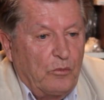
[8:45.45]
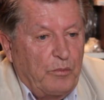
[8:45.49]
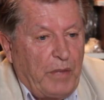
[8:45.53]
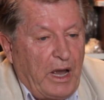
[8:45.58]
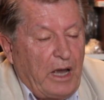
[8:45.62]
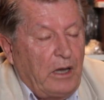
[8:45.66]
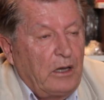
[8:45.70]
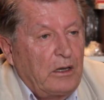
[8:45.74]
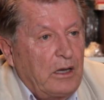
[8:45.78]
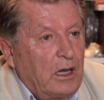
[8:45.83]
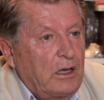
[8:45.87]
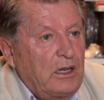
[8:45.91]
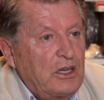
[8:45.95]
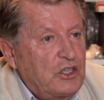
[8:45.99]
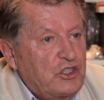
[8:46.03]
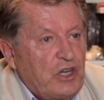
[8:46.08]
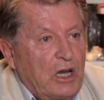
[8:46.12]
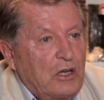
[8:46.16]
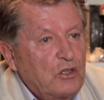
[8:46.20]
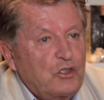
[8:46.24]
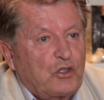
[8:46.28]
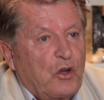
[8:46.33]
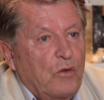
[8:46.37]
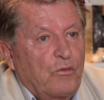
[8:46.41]
ben, il y a des
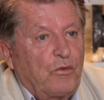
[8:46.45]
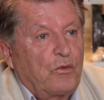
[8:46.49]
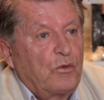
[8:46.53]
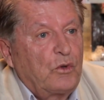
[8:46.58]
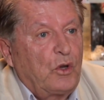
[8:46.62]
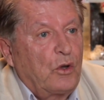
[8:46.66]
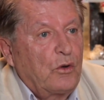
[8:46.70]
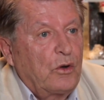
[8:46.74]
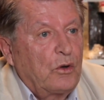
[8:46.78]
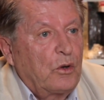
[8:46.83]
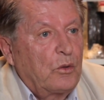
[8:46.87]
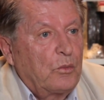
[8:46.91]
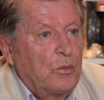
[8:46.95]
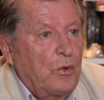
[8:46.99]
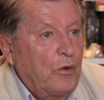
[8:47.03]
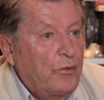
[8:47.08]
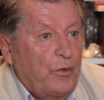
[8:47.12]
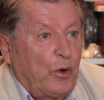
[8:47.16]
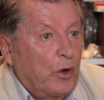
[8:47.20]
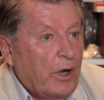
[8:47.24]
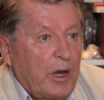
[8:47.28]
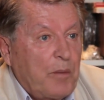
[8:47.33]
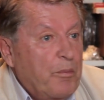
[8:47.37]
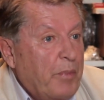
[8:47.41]
chances que vous ne me
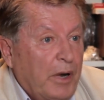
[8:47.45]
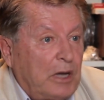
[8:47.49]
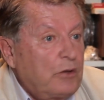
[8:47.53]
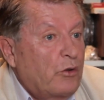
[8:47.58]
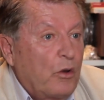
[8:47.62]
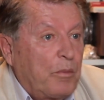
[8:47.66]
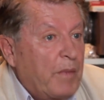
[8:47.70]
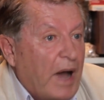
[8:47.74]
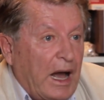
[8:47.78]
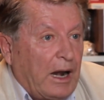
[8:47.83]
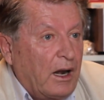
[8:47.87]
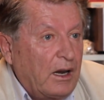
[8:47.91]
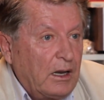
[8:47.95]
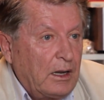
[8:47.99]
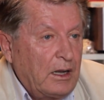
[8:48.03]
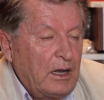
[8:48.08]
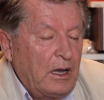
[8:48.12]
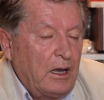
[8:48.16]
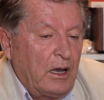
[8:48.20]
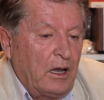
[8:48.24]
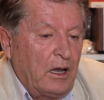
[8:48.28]
ferez pas de mal.